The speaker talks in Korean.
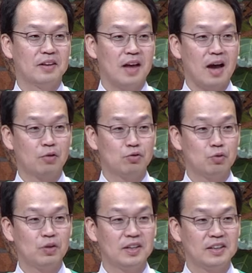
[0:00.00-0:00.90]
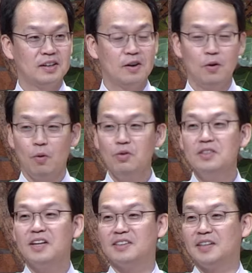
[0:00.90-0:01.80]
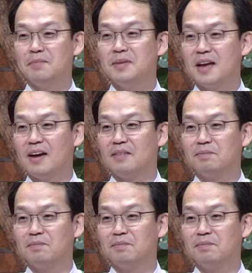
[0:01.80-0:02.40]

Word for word: 하루 종일을 혼자 지냅니다.